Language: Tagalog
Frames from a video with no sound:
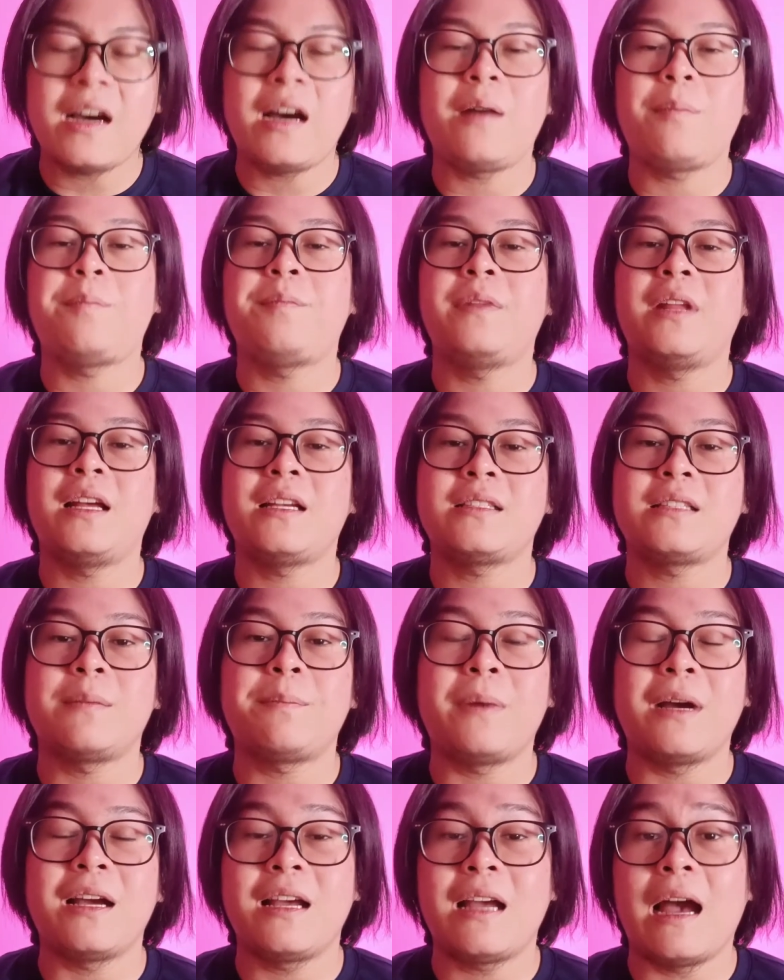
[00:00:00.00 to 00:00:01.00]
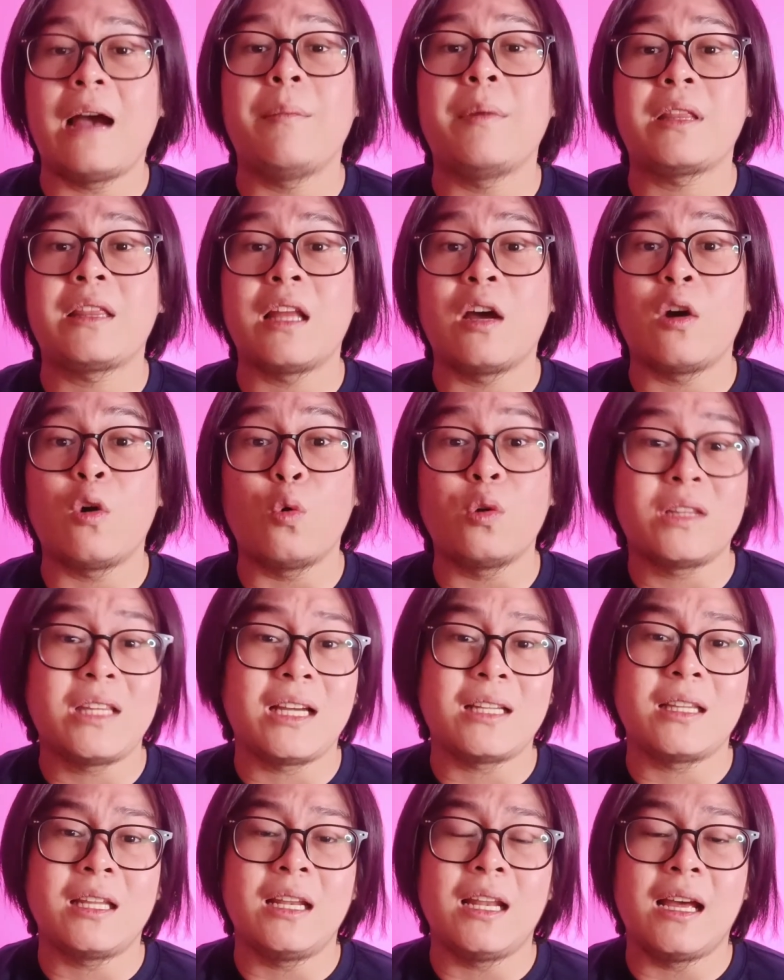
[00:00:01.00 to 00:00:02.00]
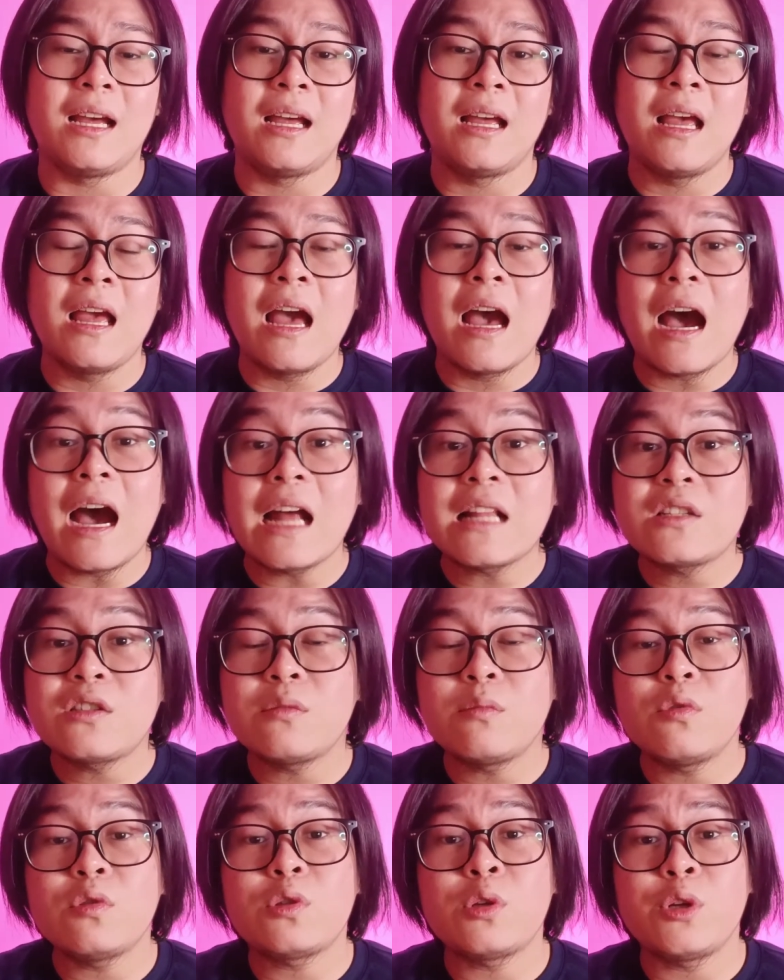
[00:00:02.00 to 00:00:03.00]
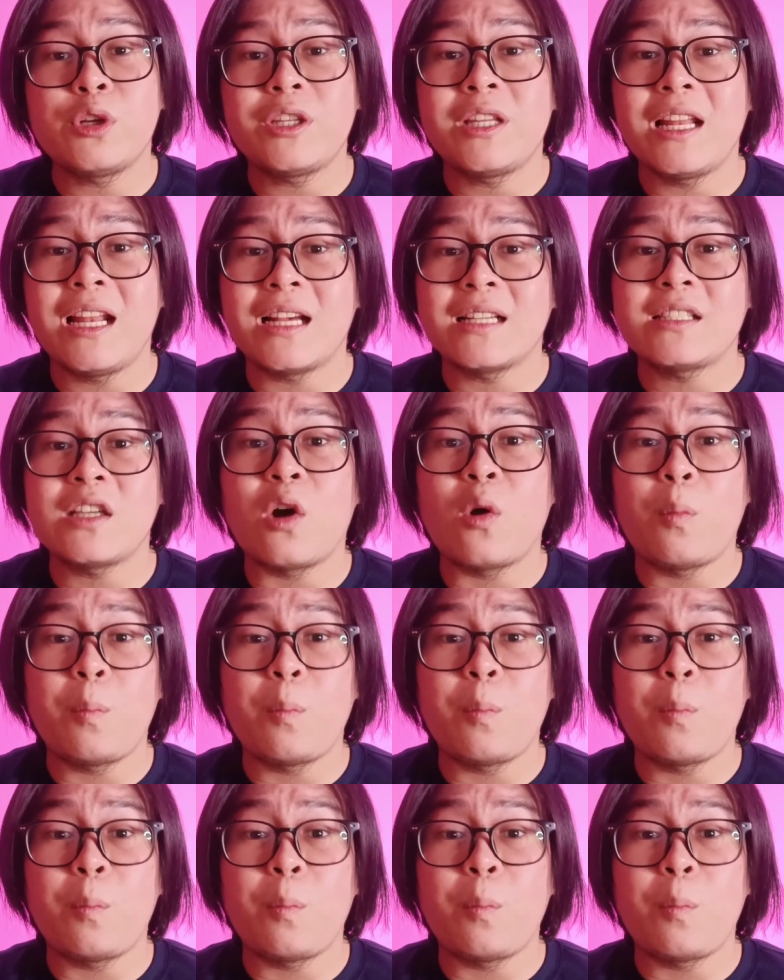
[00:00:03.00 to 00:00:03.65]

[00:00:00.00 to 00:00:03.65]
up na sa paggamit ng utak nila at sumusunod na lang sa